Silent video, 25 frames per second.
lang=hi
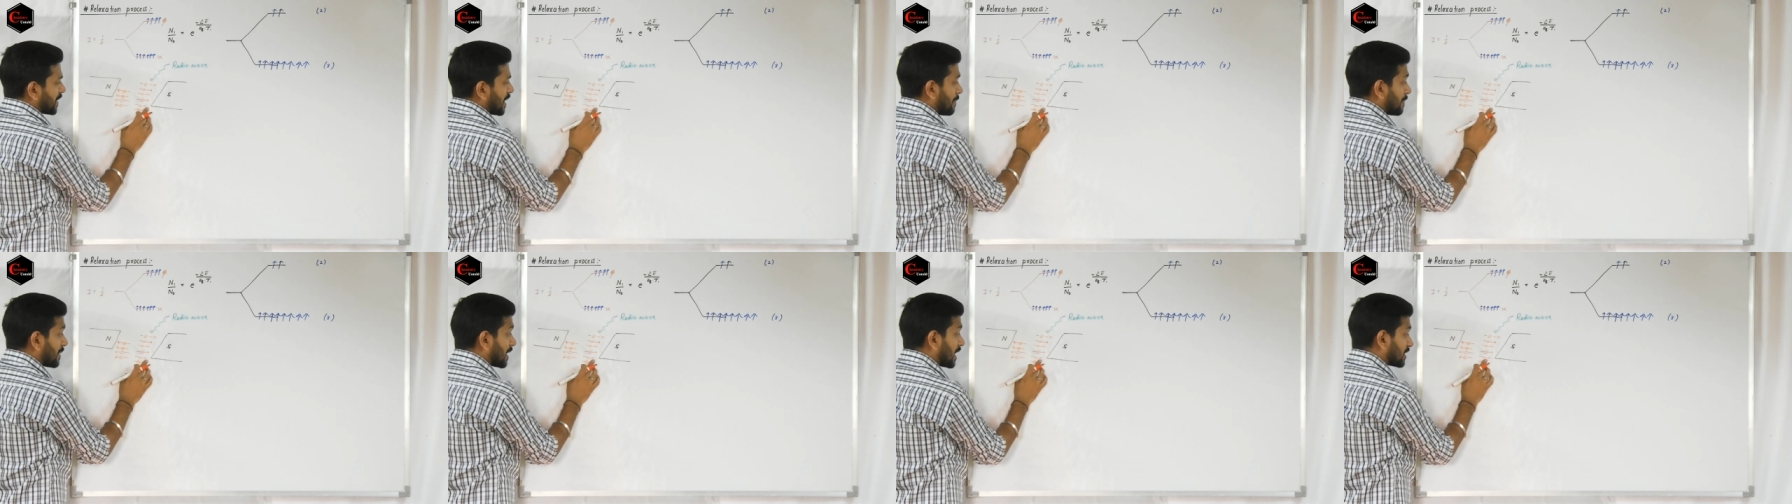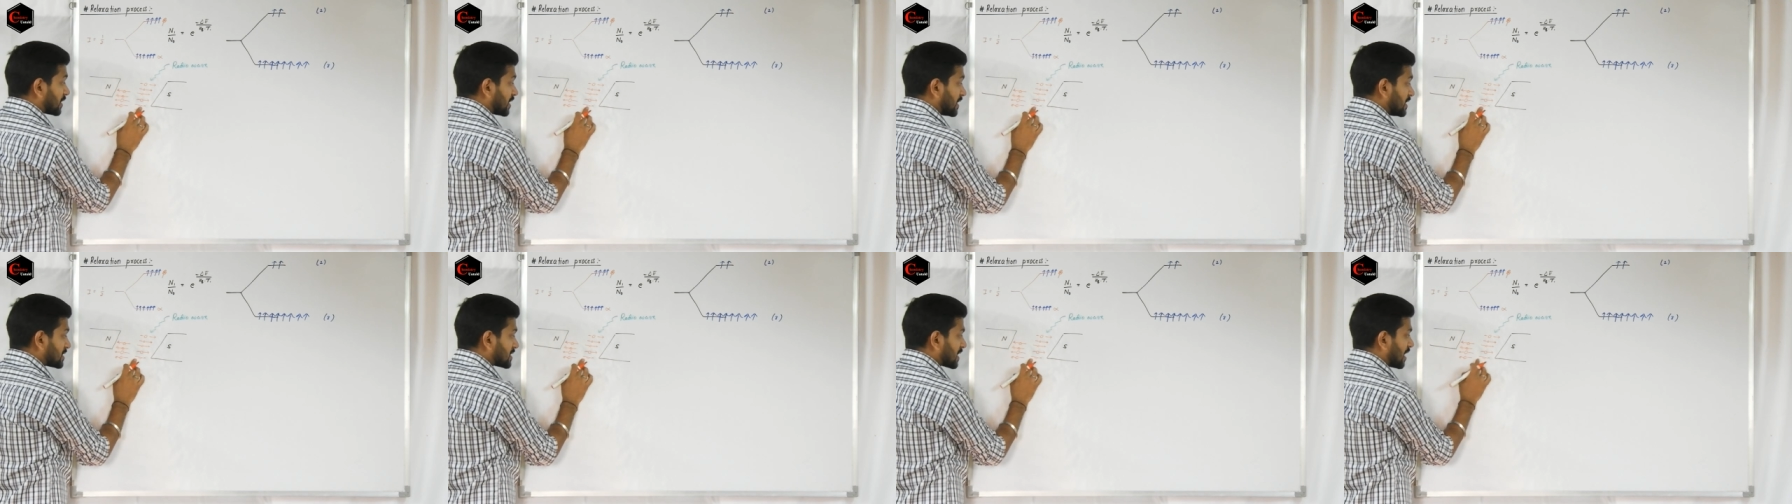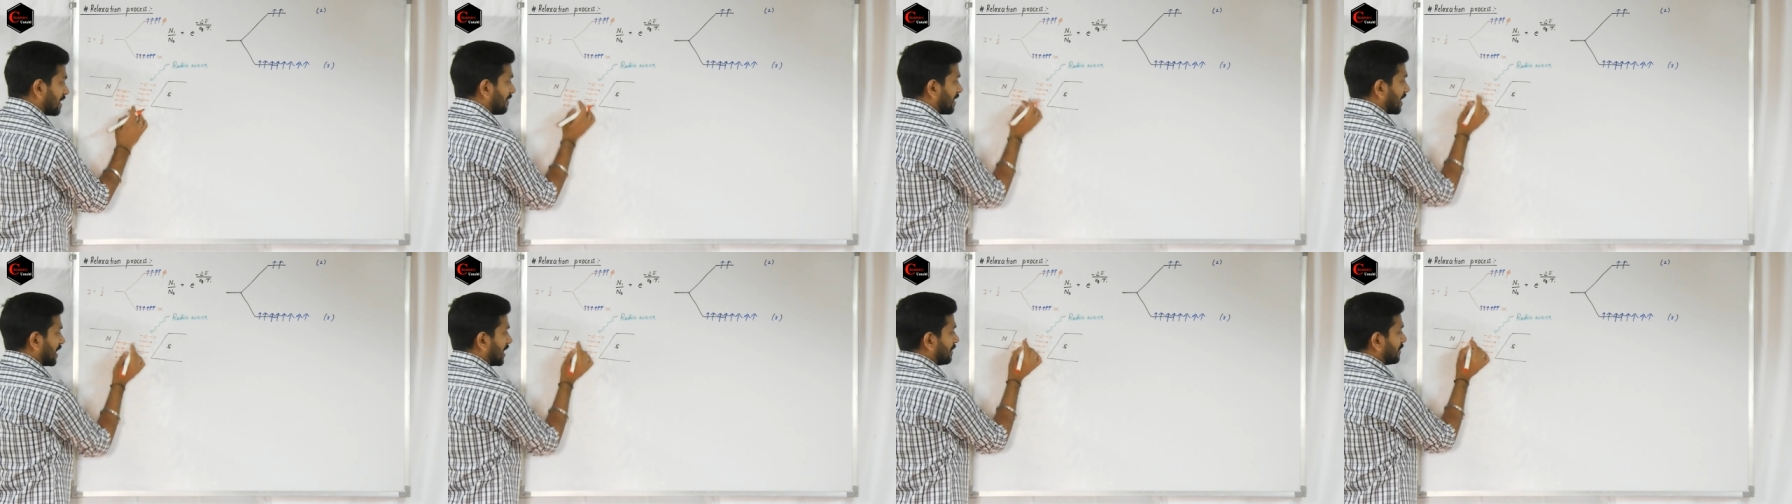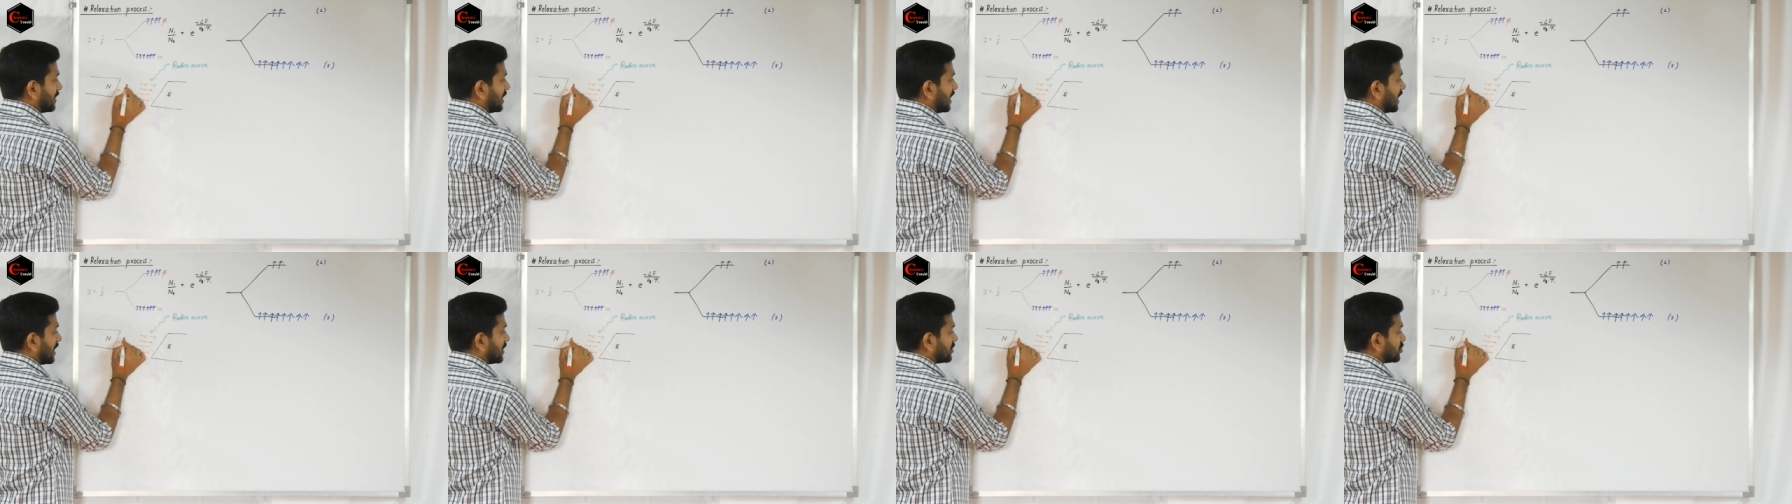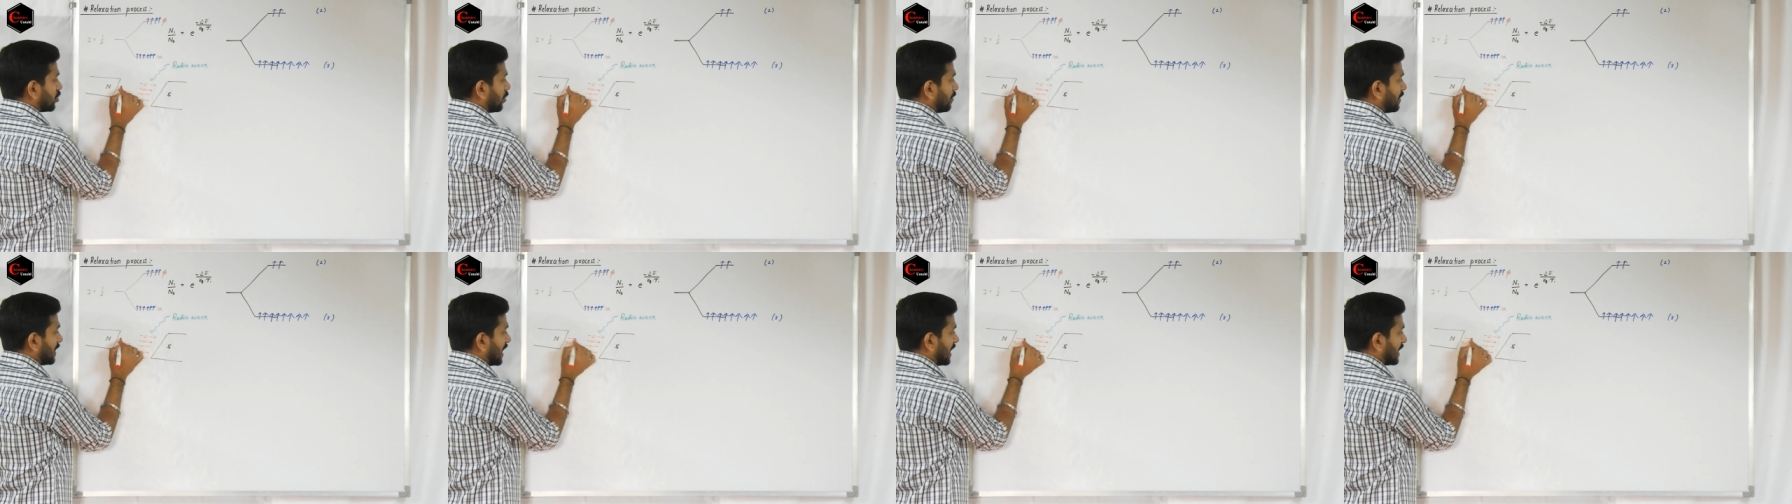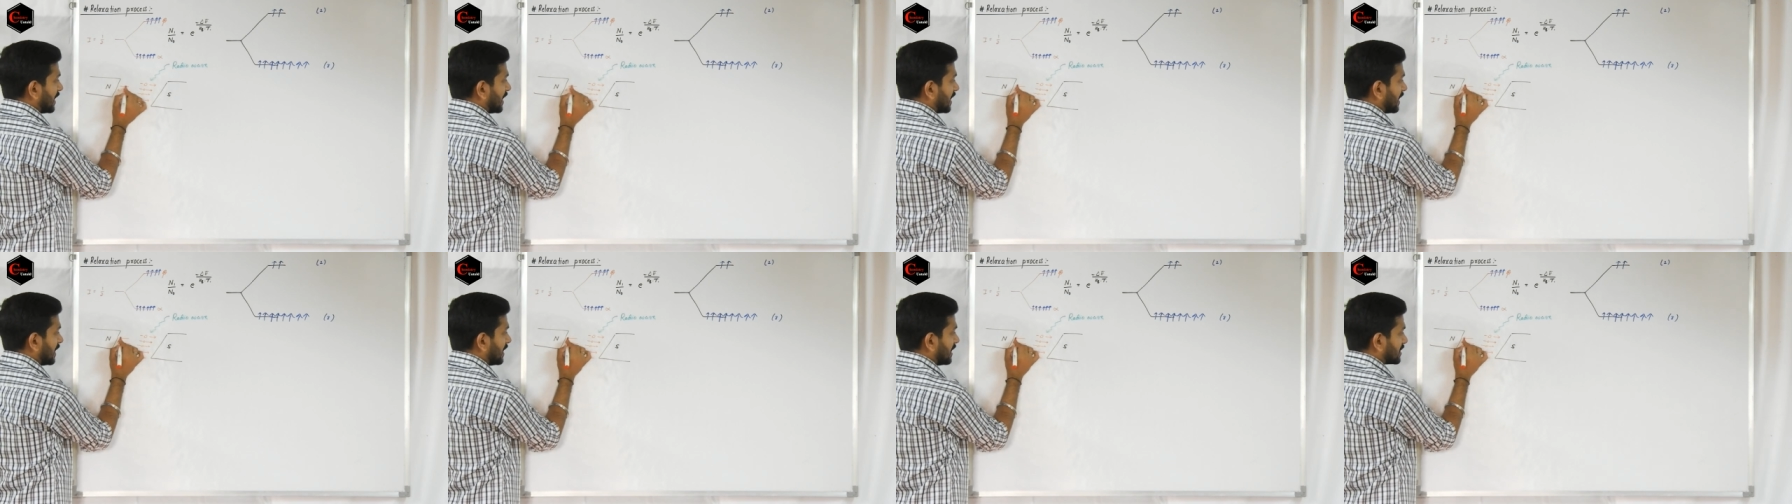मेरा तीसरा वाला भी है जो भी
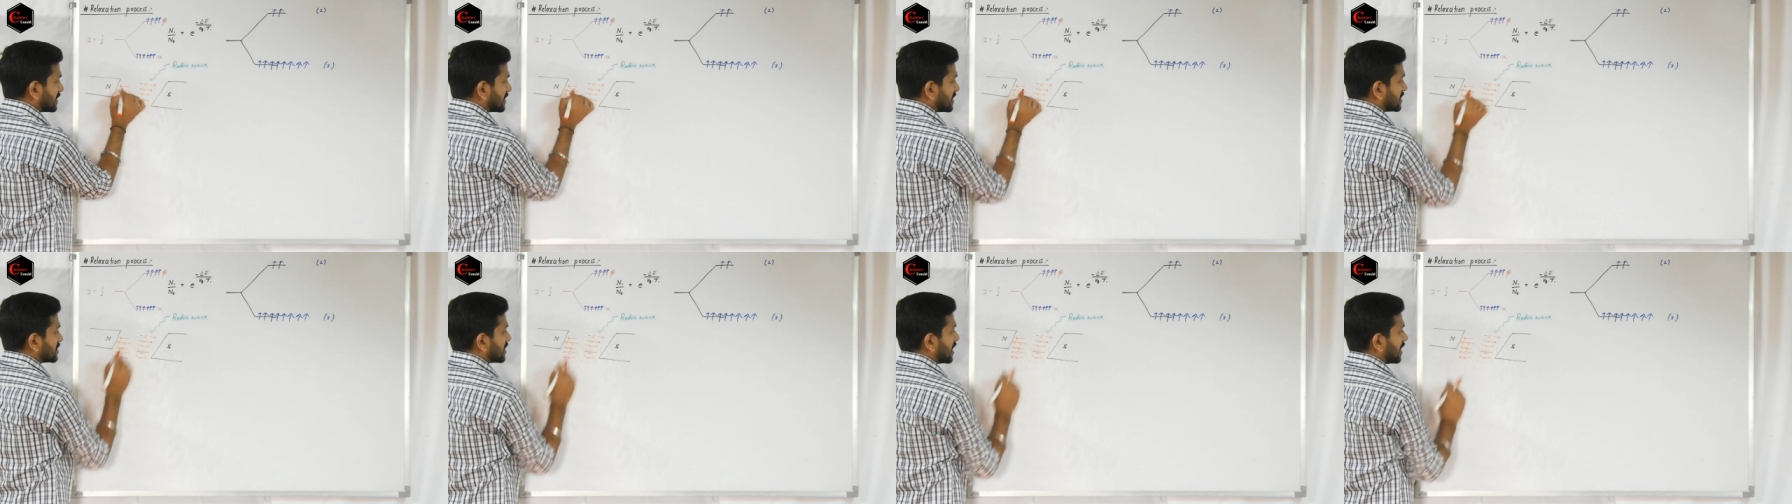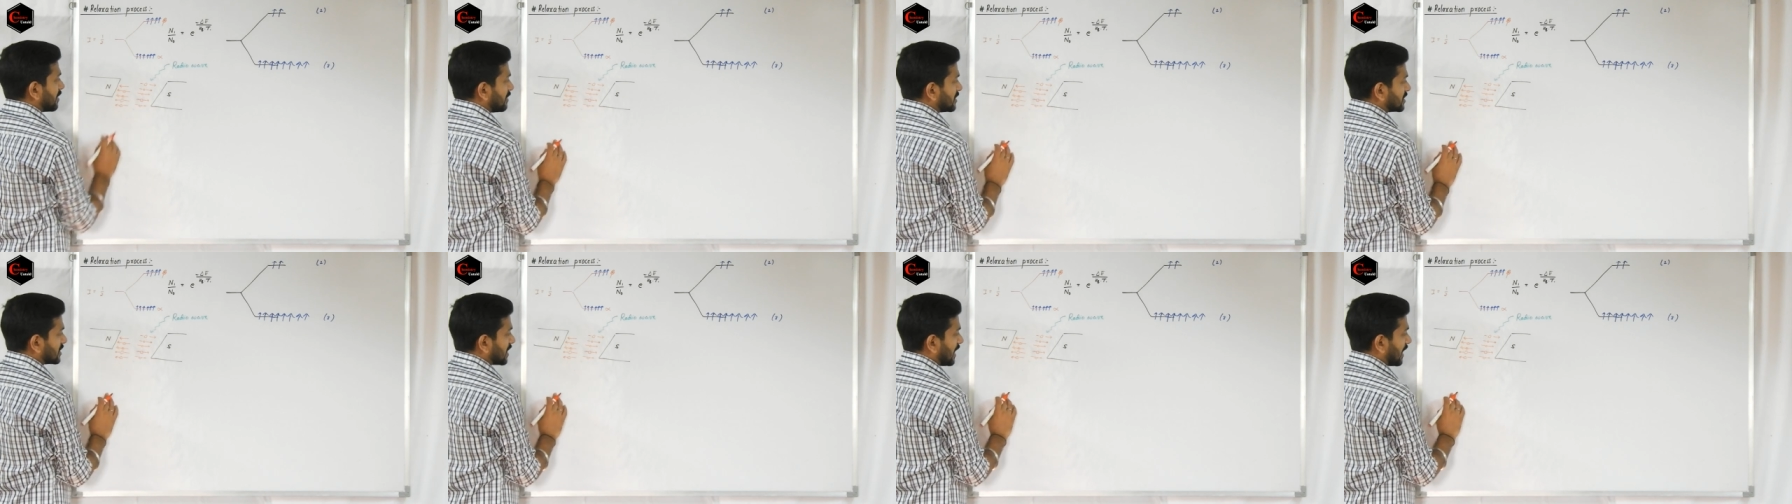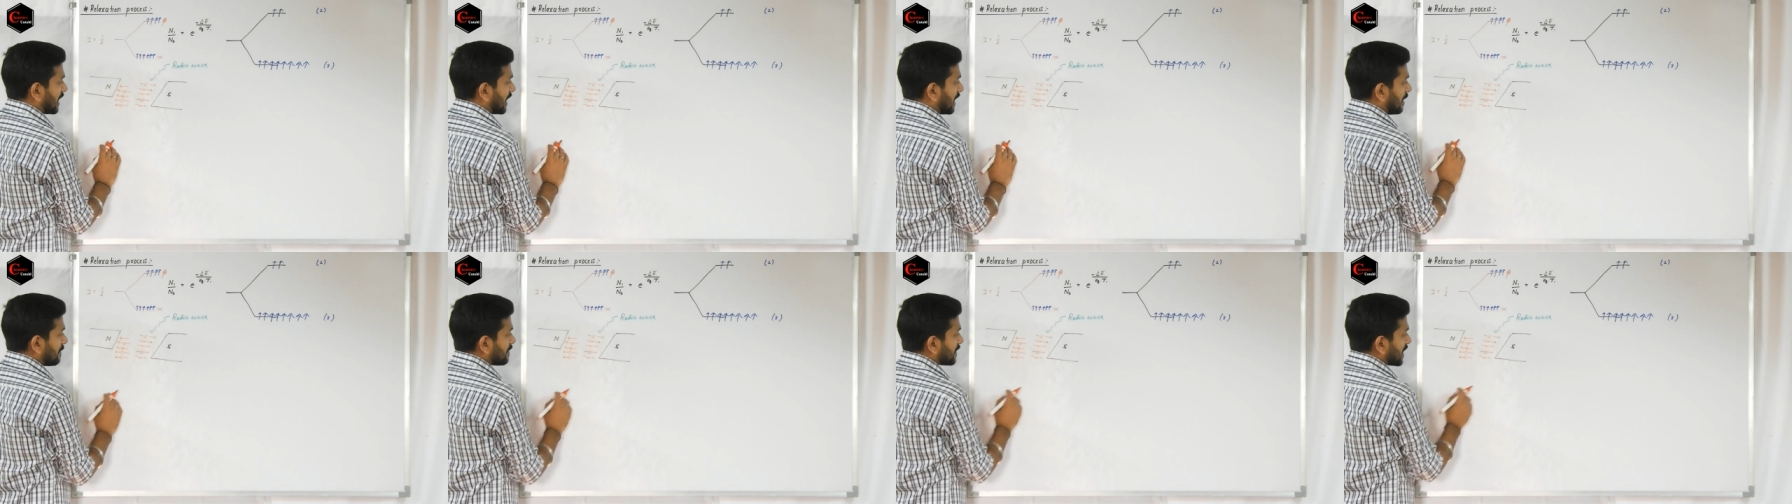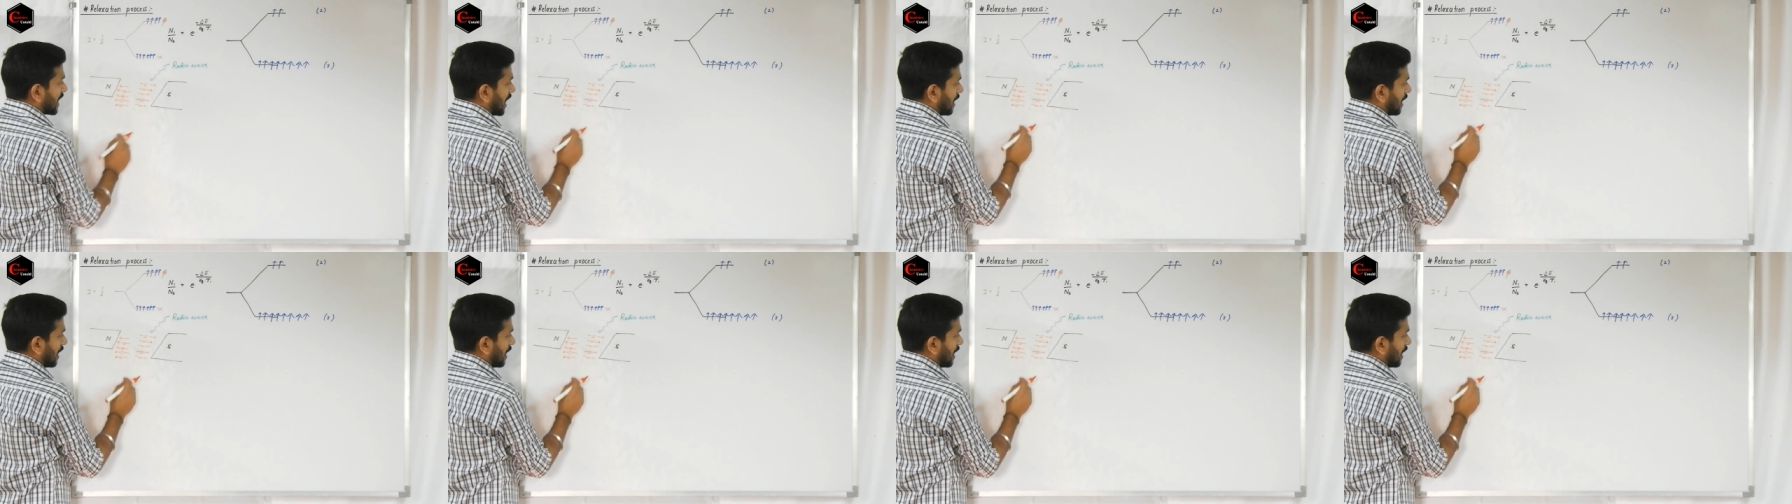हाइयर एनर्जी स्टेट में चले गया